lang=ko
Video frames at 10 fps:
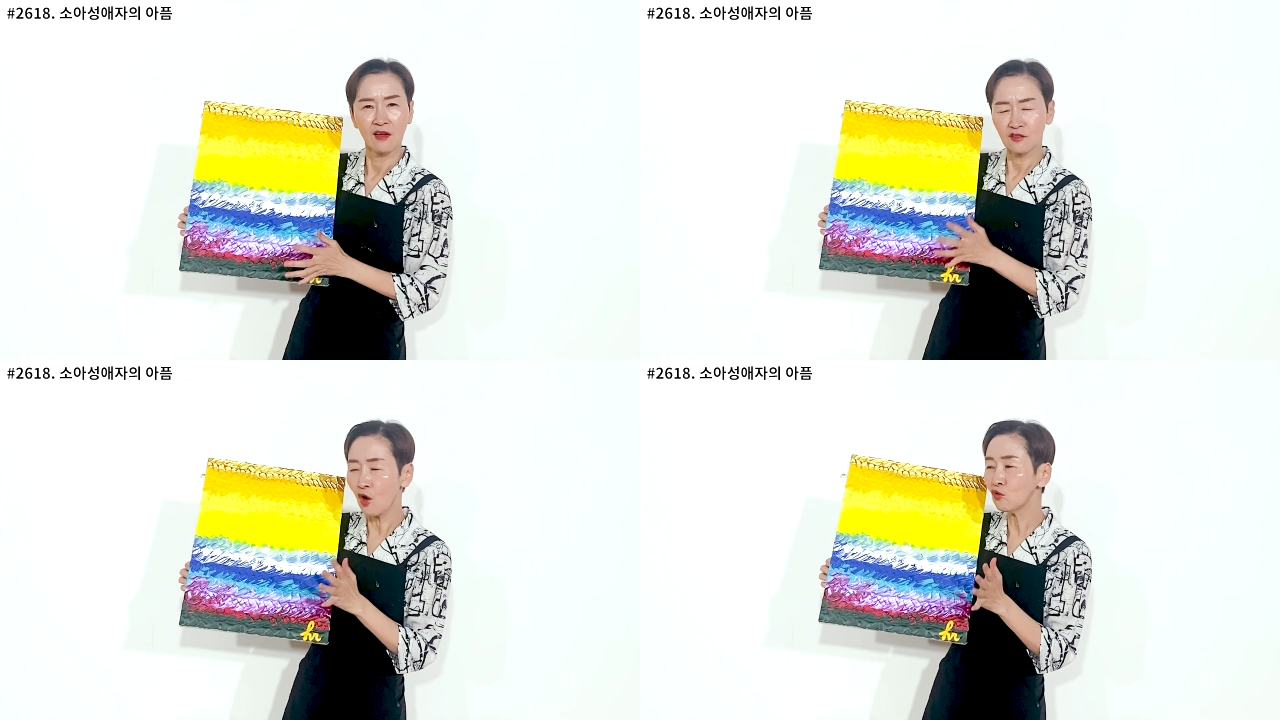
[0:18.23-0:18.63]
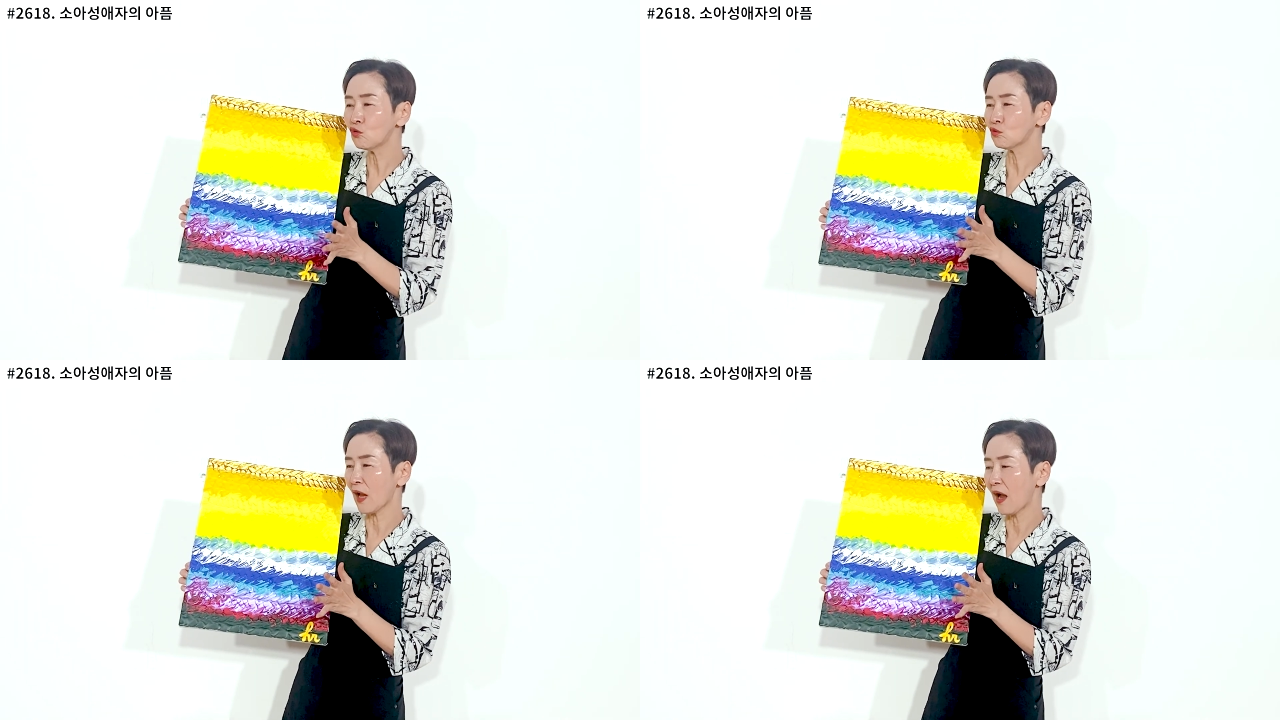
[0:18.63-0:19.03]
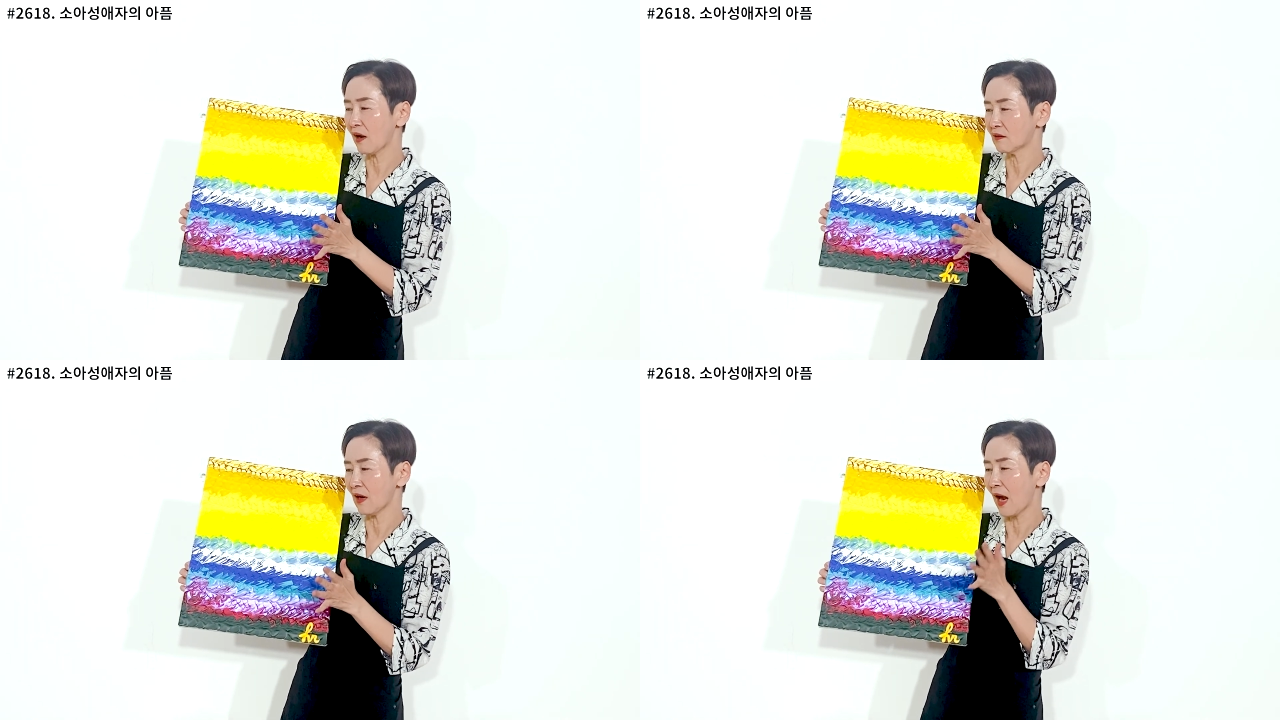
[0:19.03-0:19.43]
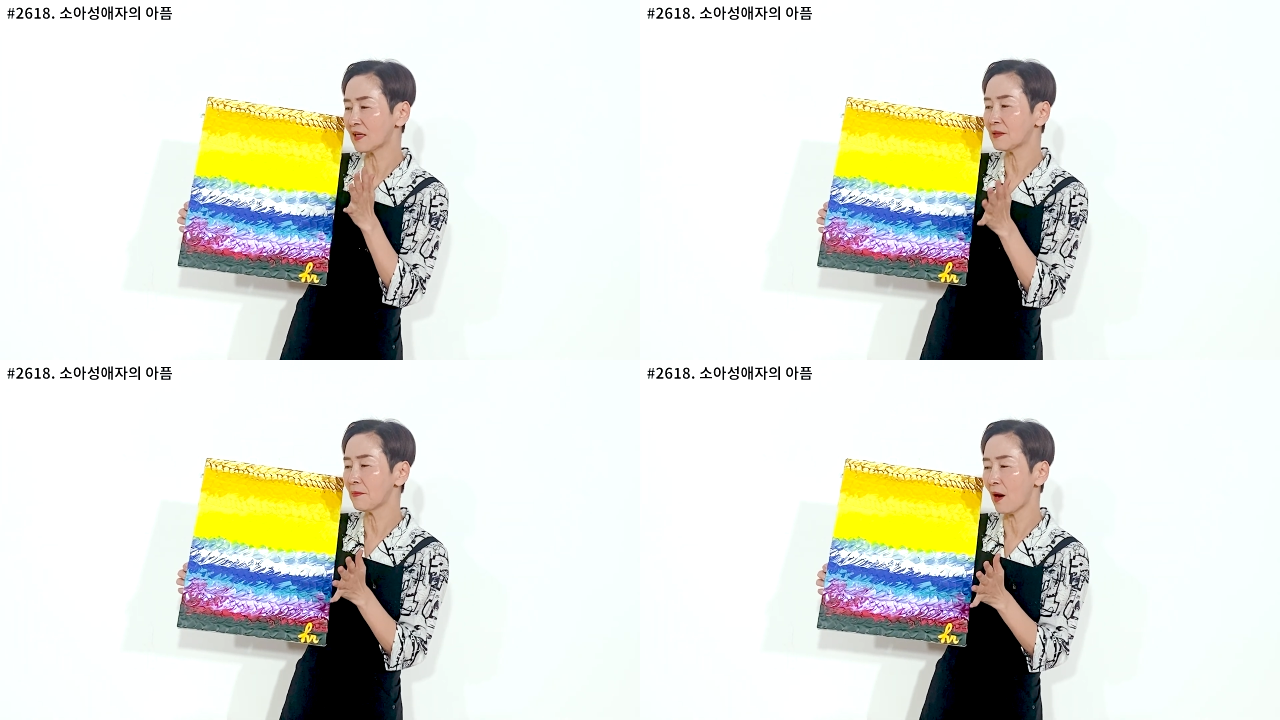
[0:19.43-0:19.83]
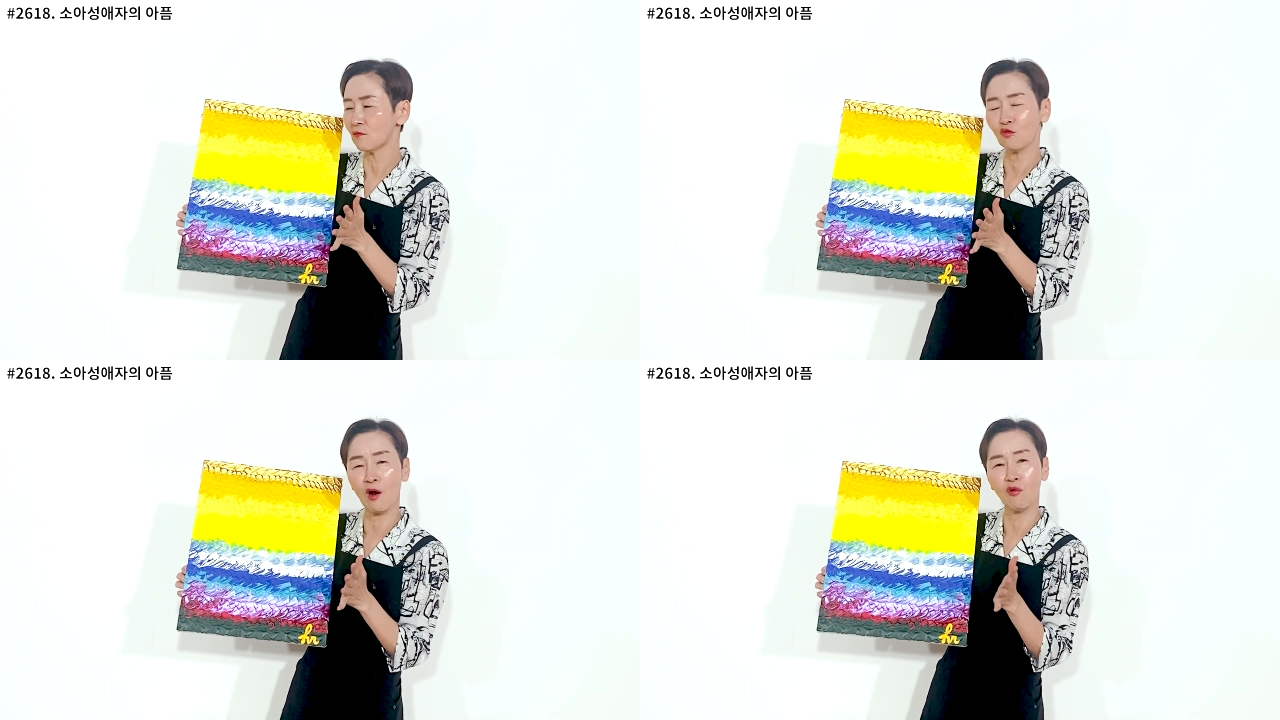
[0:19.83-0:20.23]
성도 다 그 아기
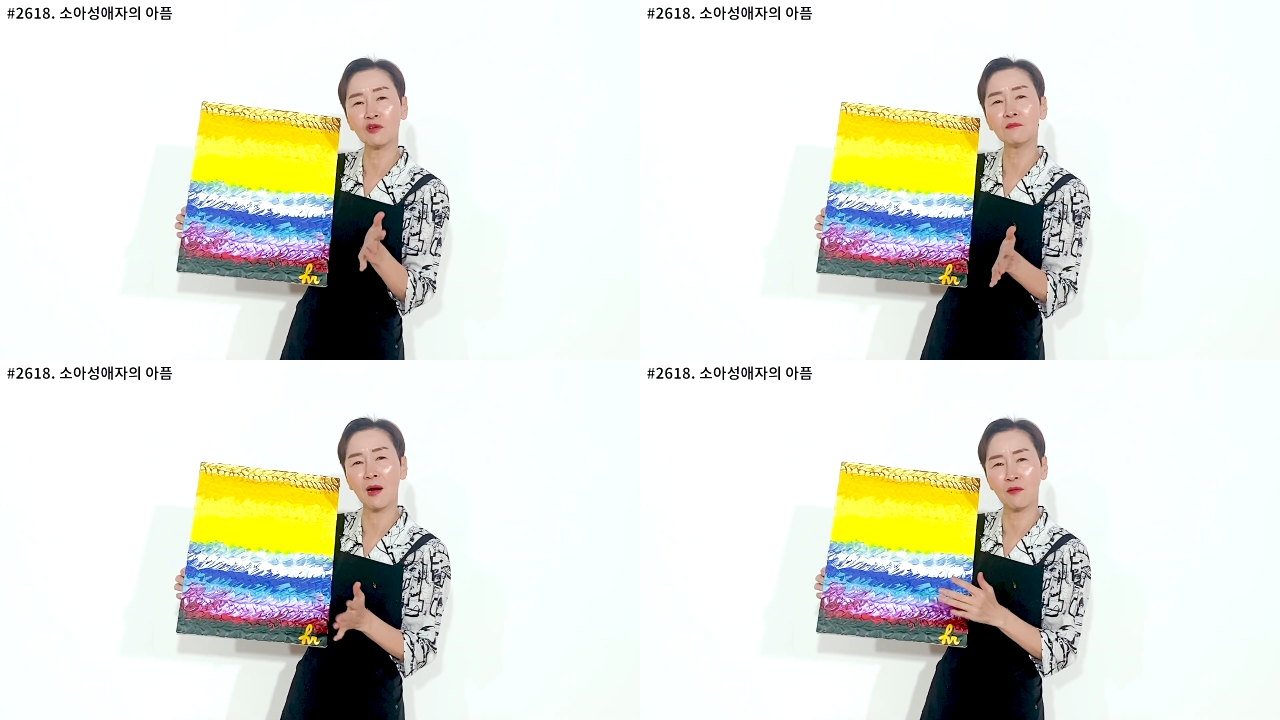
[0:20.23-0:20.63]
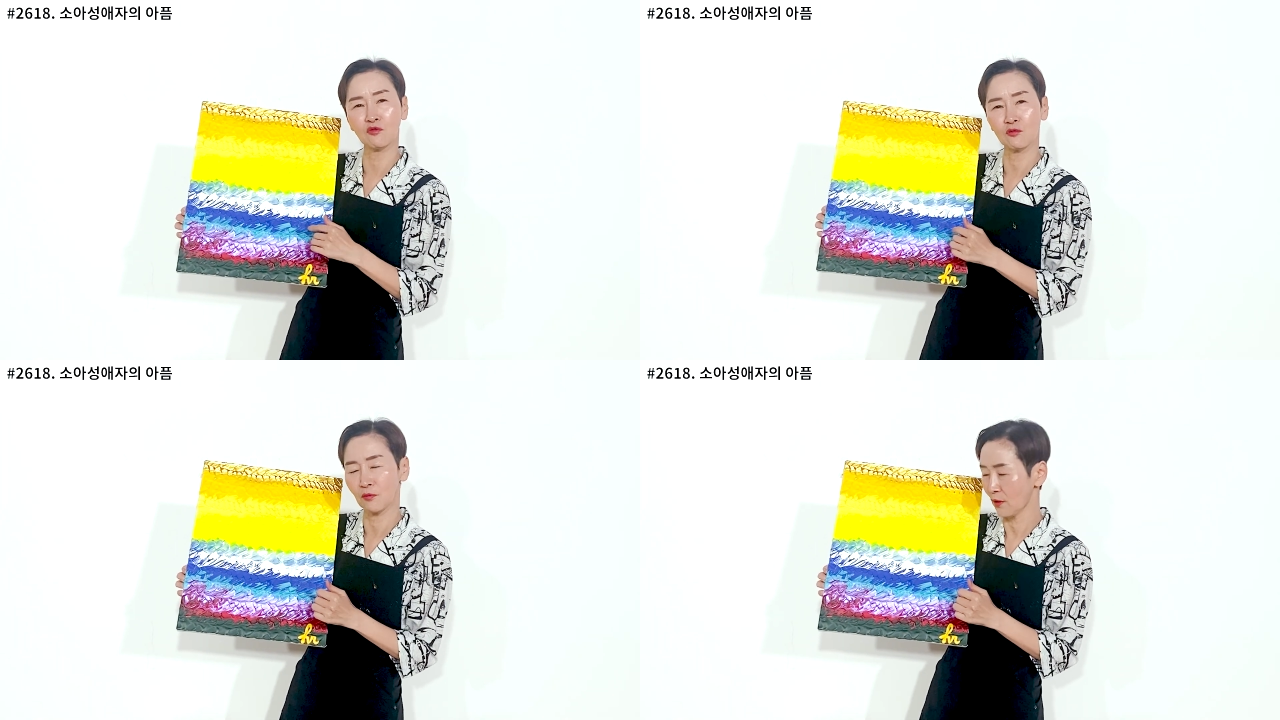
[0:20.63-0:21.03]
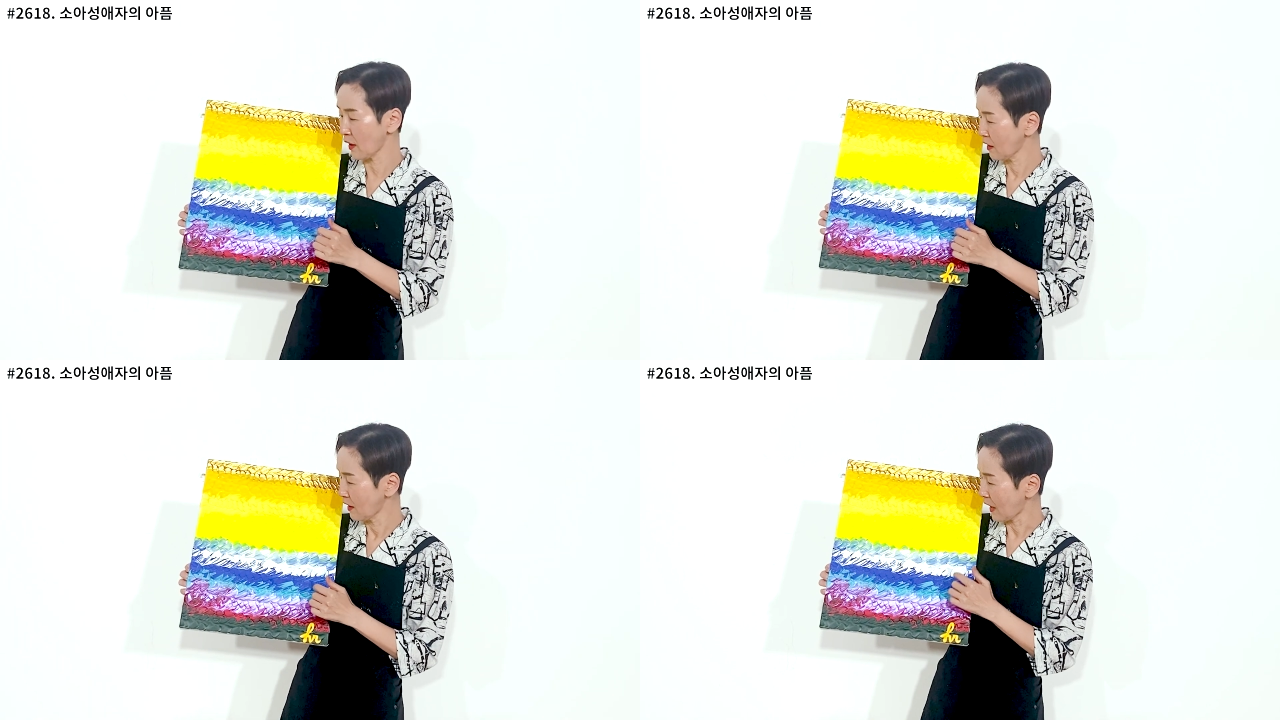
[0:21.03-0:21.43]
마음과 어른 마음으로 보네.